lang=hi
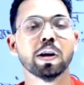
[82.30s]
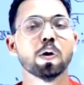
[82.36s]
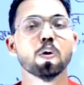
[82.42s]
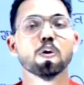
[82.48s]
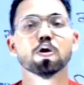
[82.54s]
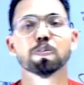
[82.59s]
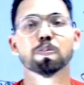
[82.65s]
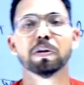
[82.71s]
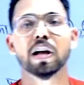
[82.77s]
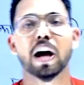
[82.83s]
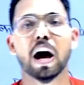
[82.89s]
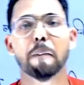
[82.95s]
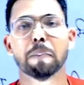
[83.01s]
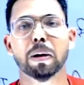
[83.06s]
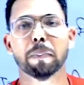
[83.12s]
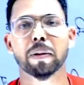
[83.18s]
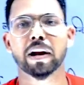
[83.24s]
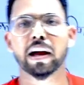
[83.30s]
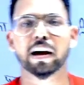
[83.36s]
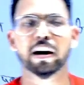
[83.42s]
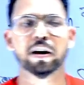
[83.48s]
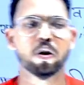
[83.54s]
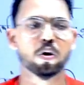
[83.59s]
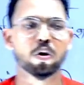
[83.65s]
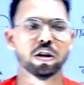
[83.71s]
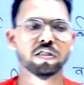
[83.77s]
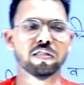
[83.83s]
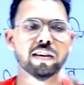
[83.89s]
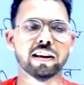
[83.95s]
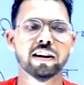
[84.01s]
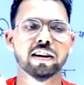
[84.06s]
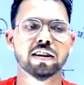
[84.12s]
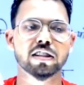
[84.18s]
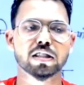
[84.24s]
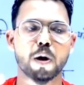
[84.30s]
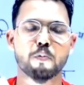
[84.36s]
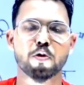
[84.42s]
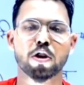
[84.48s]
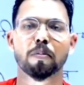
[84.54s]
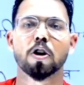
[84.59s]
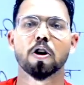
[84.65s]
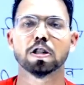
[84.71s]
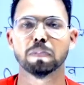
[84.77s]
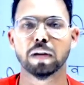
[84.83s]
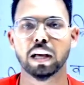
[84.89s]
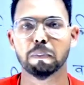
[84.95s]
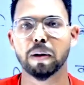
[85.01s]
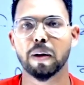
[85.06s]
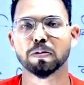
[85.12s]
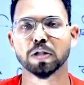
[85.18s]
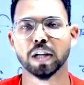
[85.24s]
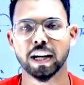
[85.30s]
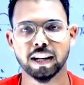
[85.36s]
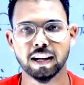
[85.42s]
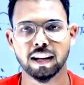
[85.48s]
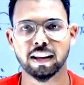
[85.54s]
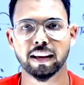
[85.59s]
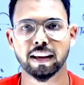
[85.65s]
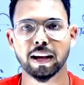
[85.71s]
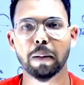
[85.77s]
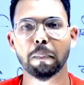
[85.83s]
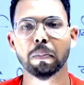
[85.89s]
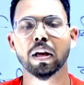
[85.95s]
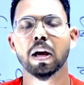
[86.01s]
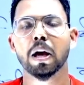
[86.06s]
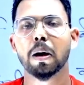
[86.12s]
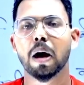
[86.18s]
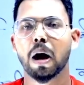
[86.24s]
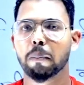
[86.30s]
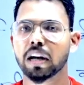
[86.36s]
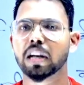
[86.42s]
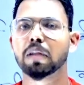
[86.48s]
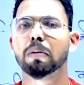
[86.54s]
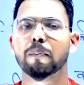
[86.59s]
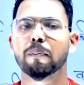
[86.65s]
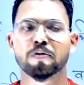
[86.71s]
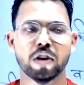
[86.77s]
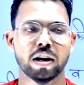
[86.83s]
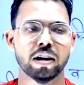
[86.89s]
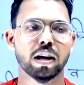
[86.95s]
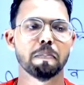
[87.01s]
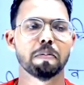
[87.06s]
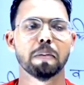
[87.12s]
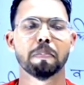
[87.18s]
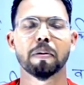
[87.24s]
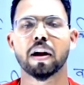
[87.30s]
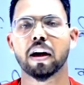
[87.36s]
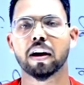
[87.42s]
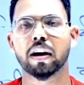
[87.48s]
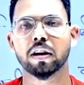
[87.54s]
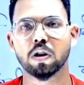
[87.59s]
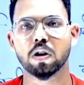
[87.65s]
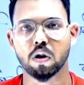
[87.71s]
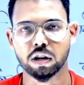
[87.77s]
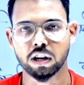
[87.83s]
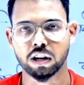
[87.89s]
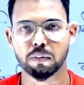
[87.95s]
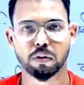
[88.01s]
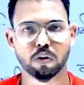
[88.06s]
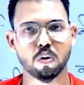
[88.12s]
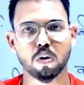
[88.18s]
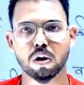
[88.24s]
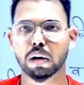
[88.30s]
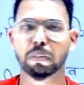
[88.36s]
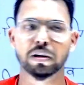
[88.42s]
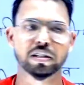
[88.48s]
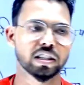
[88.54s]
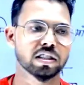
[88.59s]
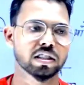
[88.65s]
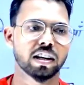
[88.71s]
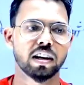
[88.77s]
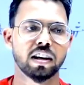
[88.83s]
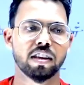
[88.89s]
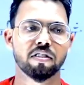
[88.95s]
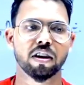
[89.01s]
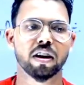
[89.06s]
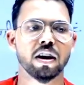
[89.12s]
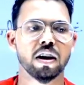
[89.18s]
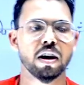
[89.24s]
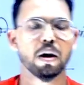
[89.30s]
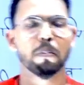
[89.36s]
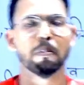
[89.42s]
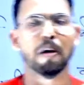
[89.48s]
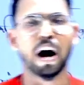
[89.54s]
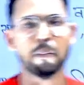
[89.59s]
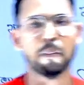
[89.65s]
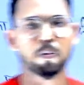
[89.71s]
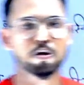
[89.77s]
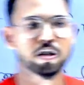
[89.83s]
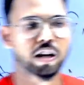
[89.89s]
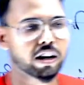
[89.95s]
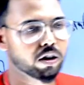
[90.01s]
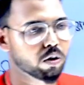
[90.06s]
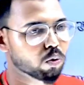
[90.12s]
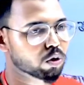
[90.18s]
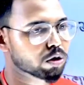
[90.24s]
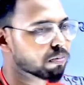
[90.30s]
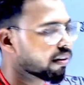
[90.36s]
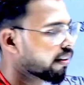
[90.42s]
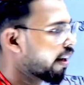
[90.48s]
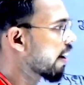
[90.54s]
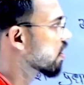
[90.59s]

नोट्स पे आप पेपर हैकर डॉट इन जाइए डिस्क्रिप्शन बॉक्स में एक वेबसाइट का लिंक है हमारी वेबसाइट है पेपर हैकर डॉट इन गूगल पर सर्च कर लीजिए वहाँ आपको सारे नोट्स मिल जाएंगे